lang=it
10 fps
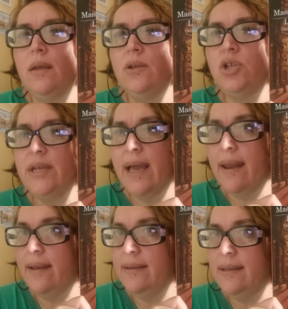
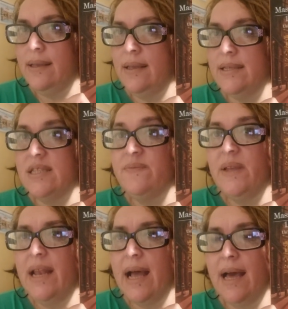cercare di
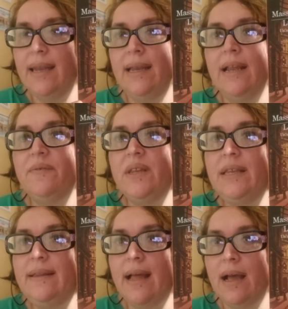svelare la
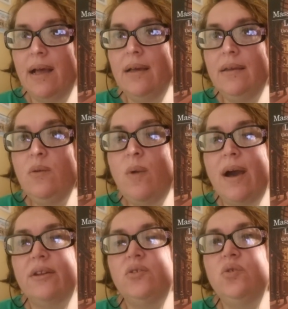verità
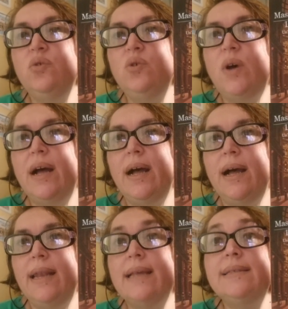riguardo
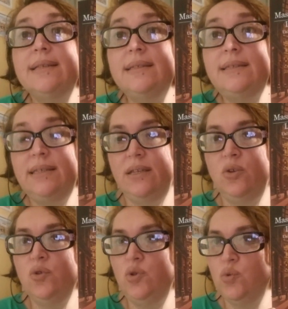
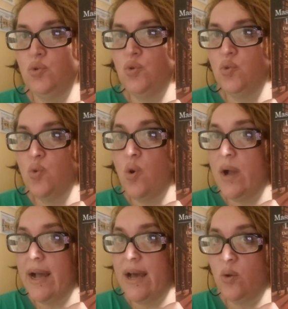all'assassinio di un suo
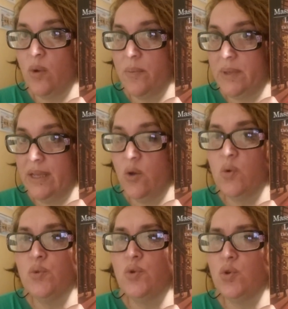caro amico,
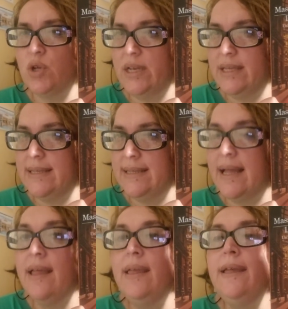un
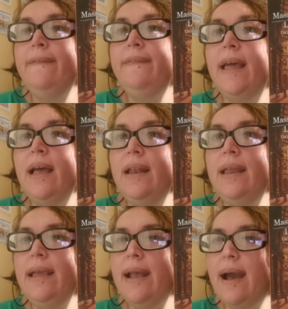socialista,
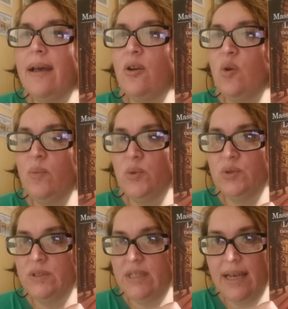tale Carlo
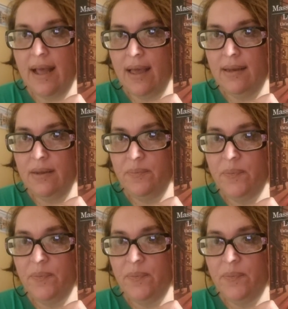Montinari